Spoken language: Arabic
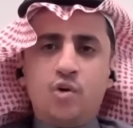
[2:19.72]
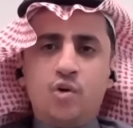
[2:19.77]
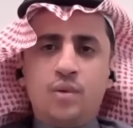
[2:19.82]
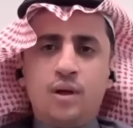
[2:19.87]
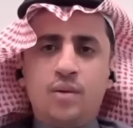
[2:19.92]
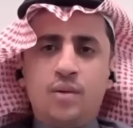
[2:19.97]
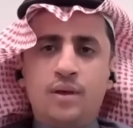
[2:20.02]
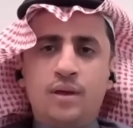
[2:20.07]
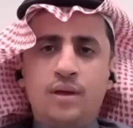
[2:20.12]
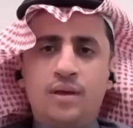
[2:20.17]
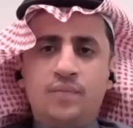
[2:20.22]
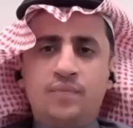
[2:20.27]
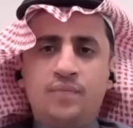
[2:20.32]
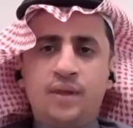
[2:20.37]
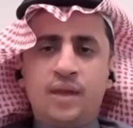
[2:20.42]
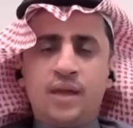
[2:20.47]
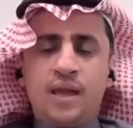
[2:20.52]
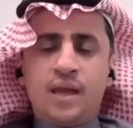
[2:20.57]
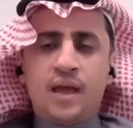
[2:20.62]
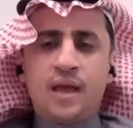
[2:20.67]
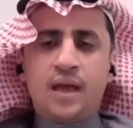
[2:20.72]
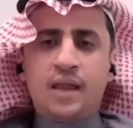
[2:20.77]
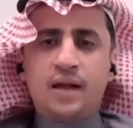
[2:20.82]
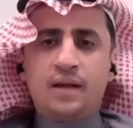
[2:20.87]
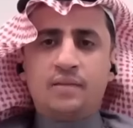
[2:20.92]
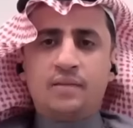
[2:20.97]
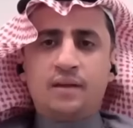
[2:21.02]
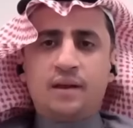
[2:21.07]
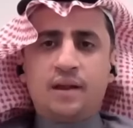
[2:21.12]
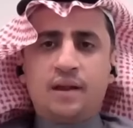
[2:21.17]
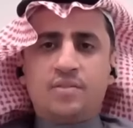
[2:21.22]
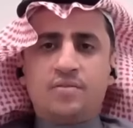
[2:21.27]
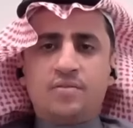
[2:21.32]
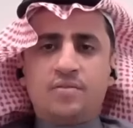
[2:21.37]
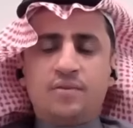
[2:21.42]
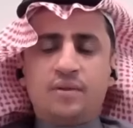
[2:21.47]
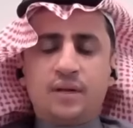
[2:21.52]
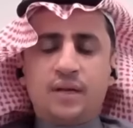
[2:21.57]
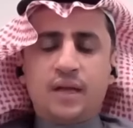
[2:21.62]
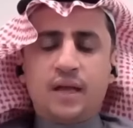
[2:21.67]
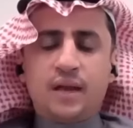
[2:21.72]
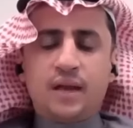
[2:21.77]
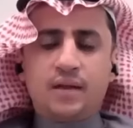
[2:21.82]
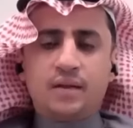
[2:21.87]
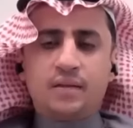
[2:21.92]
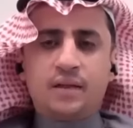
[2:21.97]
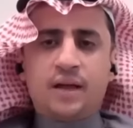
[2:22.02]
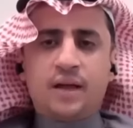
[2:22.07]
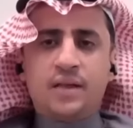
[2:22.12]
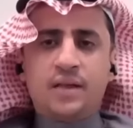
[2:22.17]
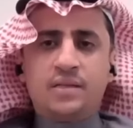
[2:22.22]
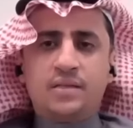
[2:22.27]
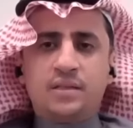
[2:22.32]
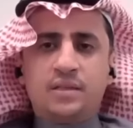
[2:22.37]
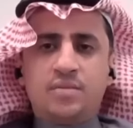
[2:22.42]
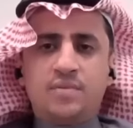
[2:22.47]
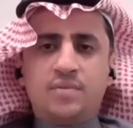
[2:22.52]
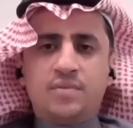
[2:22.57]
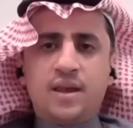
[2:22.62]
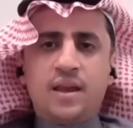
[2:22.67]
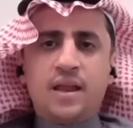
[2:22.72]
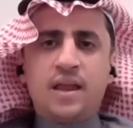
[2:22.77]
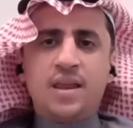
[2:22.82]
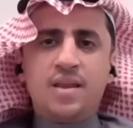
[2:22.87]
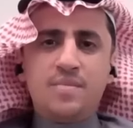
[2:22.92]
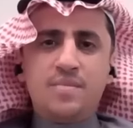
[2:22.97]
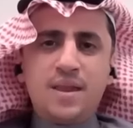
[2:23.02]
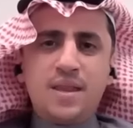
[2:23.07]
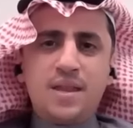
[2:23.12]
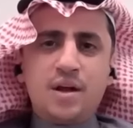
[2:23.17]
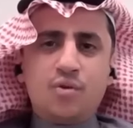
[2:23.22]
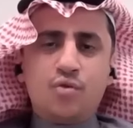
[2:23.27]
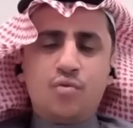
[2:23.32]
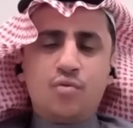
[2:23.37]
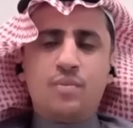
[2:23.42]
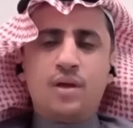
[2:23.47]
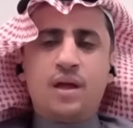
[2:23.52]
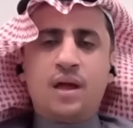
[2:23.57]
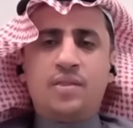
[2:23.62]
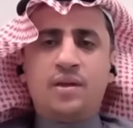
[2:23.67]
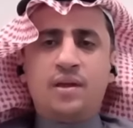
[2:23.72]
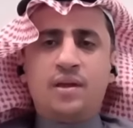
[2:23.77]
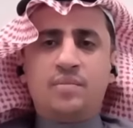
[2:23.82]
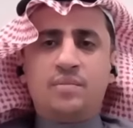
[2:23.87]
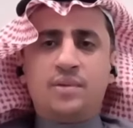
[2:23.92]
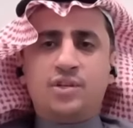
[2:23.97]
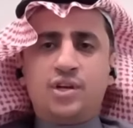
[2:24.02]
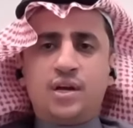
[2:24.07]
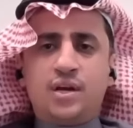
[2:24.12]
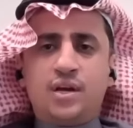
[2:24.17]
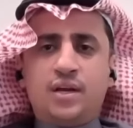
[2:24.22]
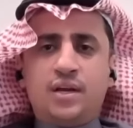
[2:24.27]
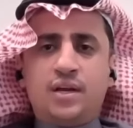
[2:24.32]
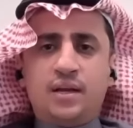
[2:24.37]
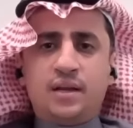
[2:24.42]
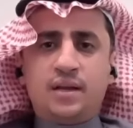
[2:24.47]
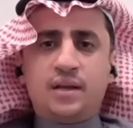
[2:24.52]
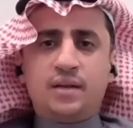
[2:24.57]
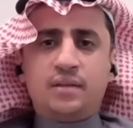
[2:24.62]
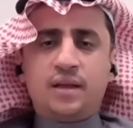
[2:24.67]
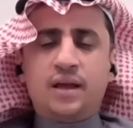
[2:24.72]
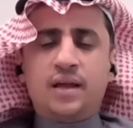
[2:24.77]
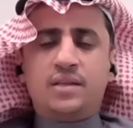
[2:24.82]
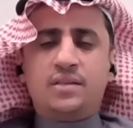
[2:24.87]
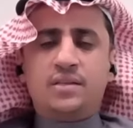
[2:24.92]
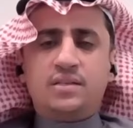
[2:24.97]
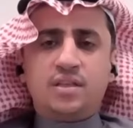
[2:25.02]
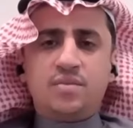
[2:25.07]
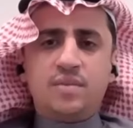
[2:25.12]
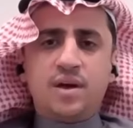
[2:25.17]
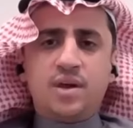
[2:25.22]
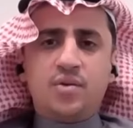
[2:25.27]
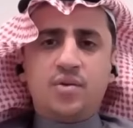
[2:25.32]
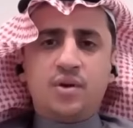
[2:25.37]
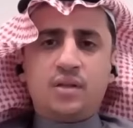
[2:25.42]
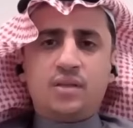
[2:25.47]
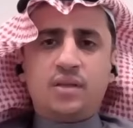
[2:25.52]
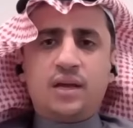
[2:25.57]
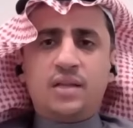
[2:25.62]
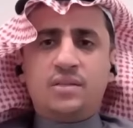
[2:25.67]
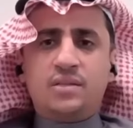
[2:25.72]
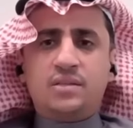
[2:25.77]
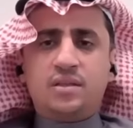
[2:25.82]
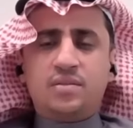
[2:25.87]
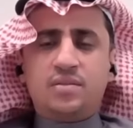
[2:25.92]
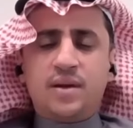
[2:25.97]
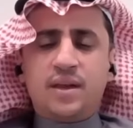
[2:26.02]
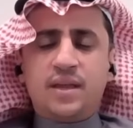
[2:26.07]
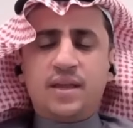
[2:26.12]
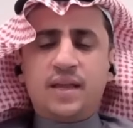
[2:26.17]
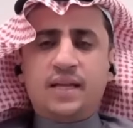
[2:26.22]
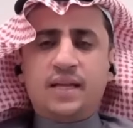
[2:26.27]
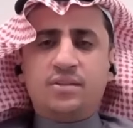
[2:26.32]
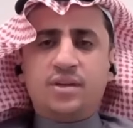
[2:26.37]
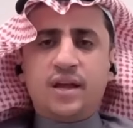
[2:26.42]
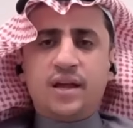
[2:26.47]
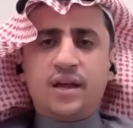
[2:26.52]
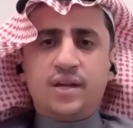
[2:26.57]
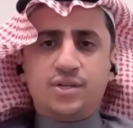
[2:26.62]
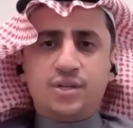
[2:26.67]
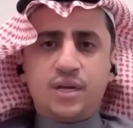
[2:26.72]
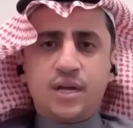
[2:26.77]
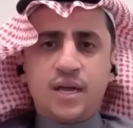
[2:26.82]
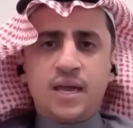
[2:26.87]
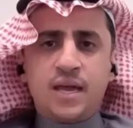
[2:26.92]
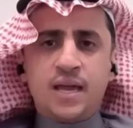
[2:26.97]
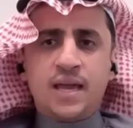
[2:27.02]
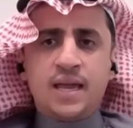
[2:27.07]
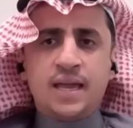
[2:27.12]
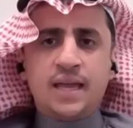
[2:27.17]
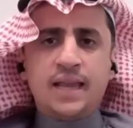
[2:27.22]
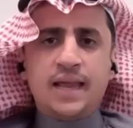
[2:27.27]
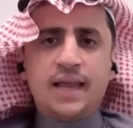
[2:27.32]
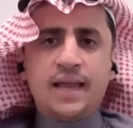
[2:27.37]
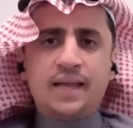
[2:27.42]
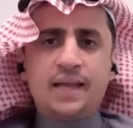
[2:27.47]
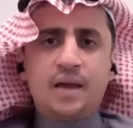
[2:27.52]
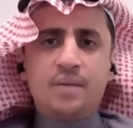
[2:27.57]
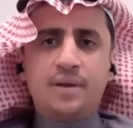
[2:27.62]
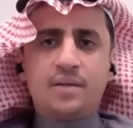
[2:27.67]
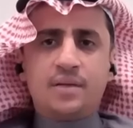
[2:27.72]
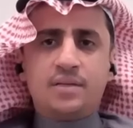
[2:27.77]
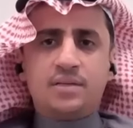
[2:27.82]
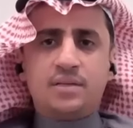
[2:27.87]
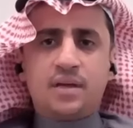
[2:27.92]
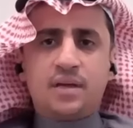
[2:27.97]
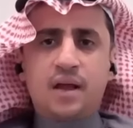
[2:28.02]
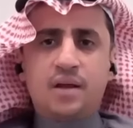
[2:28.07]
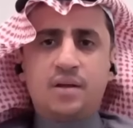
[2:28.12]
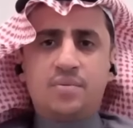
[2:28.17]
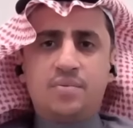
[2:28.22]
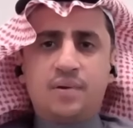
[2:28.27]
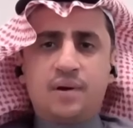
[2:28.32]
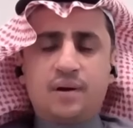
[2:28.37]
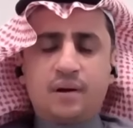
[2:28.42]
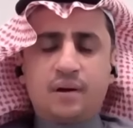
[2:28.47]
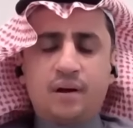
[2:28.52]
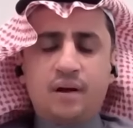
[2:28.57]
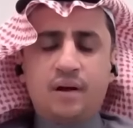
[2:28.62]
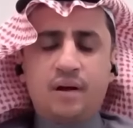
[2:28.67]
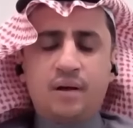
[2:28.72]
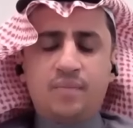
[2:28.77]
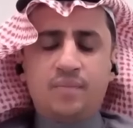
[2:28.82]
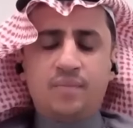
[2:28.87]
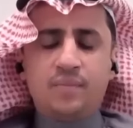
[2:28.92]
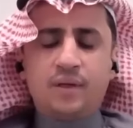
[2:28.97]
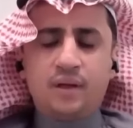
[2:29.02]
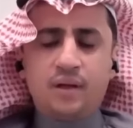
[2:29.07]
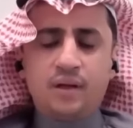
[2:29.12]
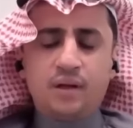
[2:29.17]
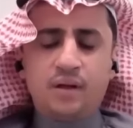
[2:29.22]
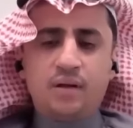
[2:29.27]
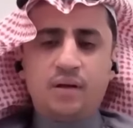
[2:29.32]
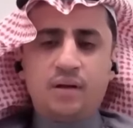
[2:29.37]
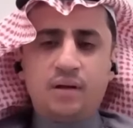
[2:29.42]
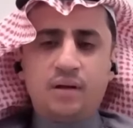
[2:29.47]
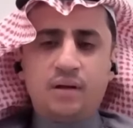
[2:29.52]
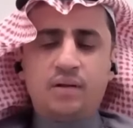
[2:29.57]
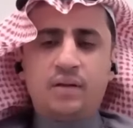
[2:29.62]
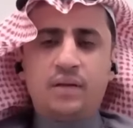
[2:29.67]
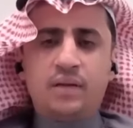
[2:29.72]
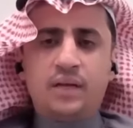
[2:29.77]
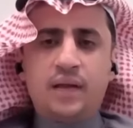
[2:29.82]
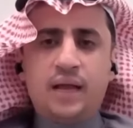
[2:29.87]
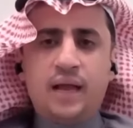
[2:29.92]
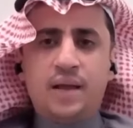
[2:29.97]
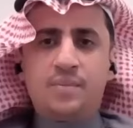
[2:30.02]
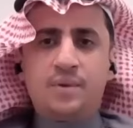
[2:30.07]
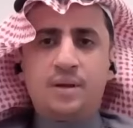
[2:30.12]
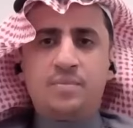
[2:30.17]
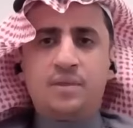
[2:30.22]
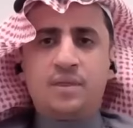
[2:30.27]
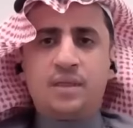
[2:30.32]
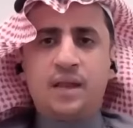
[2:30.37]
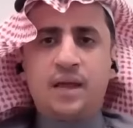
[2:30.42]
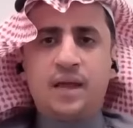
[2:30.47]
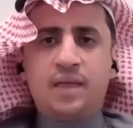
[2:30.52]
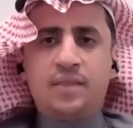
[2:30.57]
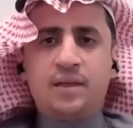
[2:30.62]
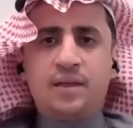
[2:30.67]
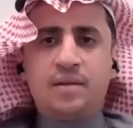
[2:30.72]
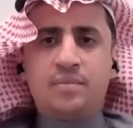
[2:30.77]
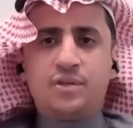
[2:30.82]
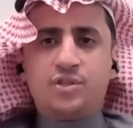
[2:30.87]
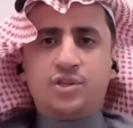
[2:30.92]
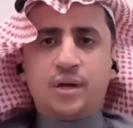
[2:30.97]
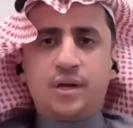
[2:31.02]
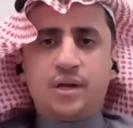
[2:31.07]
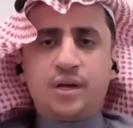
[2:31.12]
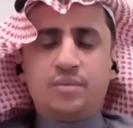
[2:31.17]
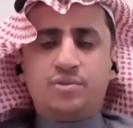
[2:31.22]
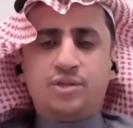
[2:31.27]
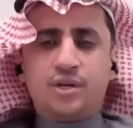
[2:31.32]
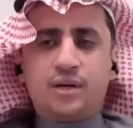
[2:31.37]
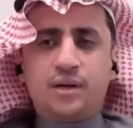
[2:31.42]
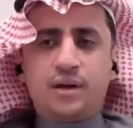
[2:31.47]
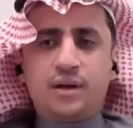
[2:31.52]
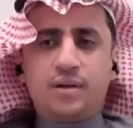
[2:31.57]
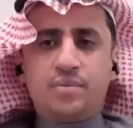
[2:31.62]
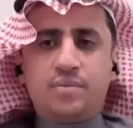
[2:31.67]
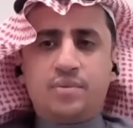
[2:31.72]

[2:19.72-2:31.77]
وما بين الاقتراض للقطاع الاستثماري لأن من يقوم بهذه المشاريع هي القطاع الاستثماري والقطاع الاستثماري يحتاج الى كابكس اكبر آه، آه، طيب. آه، لعمل مثل هذه المشاريع بشكل اكبر.